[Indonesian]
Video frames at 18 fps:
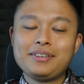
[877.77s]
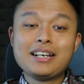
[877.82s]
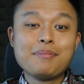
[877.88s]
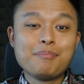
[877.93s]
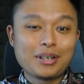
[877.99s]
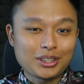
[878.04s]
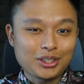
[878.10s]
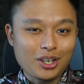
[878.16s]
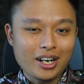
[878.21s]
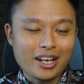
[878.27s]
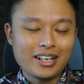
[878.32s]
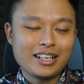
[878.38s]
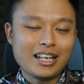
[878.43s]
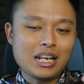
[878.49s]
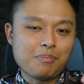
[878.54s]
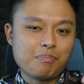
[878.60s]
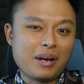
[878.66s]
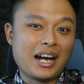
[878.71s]
Dan pertama bertolak
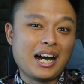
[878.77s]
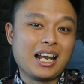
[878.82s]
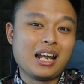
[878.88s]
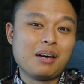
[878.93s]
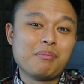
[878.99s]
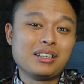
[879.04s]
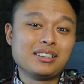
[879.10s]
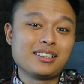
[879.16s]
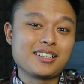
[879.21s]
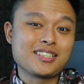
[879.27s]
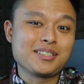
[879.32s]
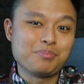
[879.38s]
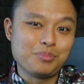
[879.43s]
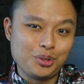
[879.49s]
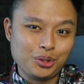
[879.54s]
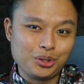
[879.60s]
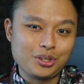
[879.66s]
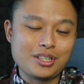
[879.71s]
dari pengalaman
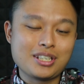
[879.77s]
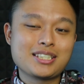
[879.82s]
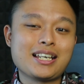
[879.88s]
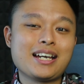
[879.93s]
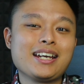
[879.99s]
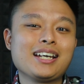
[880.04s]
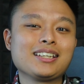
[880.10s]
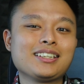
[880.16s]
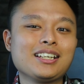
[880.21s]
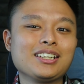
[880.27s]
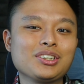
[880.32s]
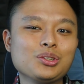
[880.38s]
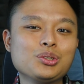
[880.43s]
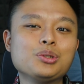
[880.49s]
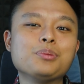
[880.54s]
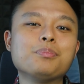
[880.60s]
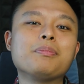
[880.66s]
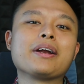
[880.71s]
tersebut, saya
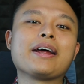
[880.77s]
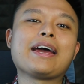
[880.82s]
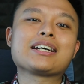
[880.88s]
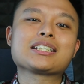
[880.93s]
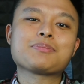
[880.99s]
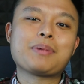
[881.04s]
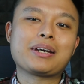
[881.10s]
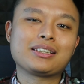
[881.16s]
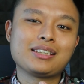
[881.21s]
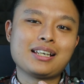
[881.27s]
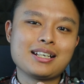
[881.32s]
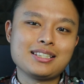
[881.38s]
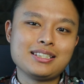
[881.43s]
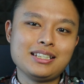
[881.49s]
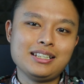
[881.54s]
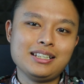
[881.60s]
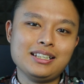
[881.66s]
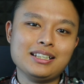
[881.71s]
tentu
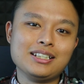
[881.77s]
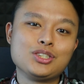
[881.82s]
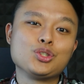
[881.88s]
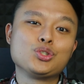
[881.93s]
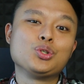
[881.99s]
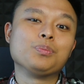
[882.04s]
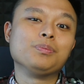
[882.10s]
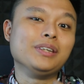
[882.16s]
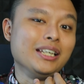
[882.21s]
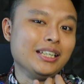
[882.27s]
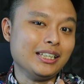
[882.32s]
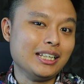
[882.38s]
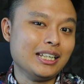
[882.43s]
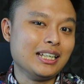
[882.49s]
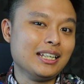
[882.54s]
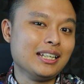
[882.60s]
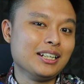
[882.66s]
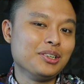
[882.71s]
berekspektasi cukup
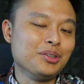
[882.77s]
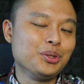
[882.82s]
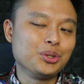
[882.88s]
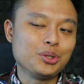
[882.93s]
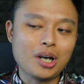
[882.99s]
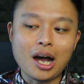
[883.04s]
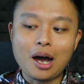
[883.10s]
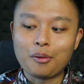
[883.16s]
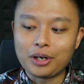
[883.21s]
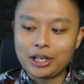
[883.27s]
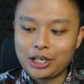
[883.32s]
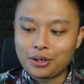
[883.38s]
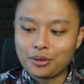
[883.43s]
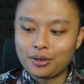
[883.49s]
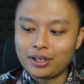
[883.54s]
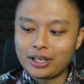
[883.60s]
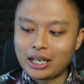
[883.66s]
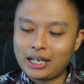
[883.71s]
tinggi untuk
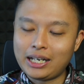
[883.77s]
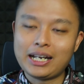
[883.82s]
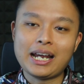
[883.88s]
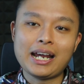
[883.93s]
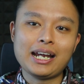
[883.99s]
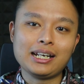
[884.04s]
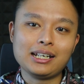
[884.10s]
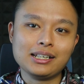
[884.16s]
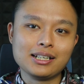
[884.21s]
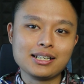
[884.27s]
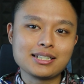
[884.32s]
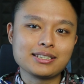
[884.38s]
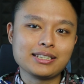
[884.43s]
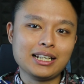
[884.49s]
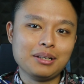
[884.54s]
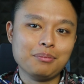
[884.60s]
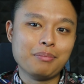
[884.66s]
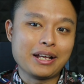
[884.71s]
audio dari Eagle
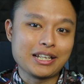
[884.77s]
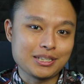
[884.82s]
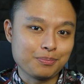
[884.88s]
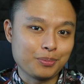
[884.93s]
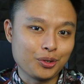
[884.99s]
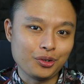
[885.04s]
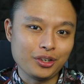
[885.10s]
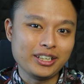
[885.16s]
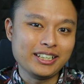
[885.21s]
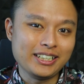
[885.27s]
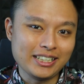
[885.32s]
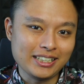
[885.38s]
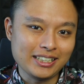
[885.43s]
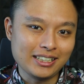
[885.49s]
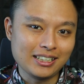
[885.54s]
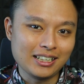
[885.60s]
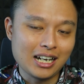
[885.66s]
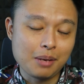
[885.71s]
Steel Buds Pro ini.
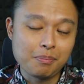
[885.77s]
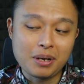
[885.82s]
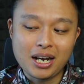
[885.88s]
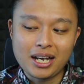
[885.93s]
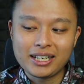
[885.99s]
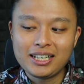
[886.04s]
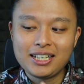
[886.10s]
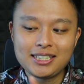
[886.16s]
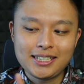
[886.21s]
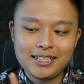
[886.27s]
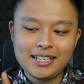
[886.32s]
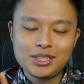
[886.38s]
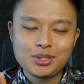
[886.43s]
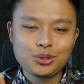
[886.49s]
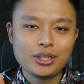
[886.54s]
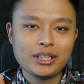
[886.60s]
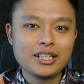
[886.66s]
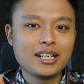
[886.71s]
Apalagi di sini
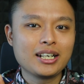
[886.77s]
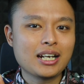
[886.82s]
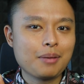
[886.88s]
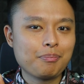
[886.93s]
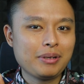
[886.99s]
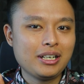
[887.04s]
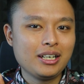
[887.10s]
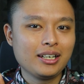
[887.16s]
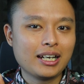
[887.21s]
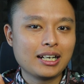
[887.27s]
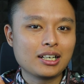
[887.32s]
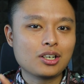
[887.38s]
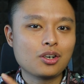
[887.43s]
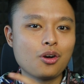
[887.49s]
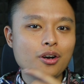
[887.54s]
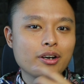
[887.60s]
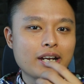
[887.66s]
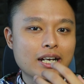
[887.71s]
sudah dilengkapi dengan
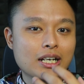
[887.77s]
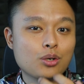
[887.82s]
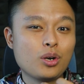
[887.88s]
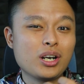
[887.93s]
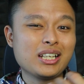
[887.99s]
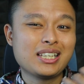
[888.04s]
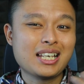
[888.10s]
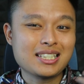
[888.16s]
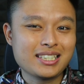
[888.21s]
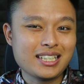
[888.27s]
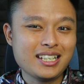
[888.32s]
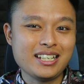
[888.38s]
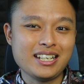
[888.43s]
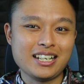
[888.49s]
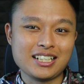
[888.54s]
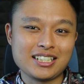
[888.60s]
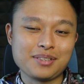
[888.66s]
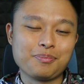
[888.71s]
kodek kualitas
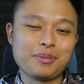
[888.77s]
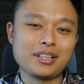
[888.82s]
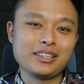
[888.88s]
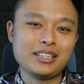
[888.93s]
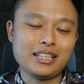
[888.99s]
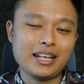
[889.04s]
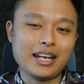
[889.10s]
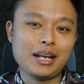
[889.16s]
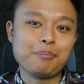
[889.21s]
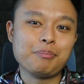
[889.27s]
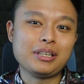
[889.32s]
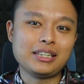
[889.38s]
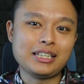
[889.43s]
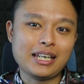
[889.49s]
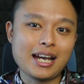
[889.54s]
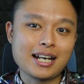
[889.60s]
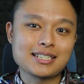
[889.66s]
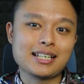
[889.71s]
tinggi seperti
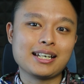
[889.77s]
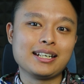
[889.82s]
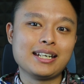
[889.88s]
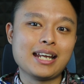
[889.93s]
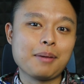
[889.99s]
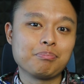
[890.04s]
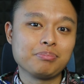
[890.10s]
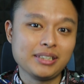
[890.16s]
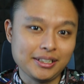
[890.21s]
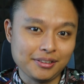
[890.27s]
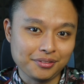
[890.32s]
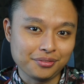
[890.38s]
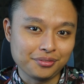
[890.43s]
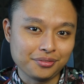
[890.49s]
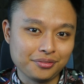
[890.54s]
aptX Adaptive.